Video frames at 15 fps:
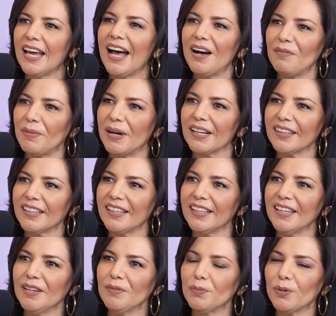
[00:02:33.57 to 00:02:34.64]
amarte,
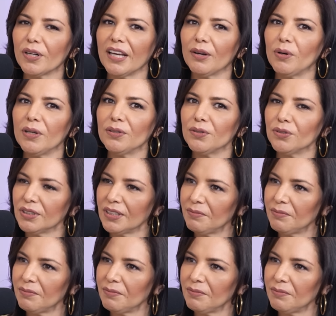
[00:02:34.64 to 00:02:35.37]
porque cuando nos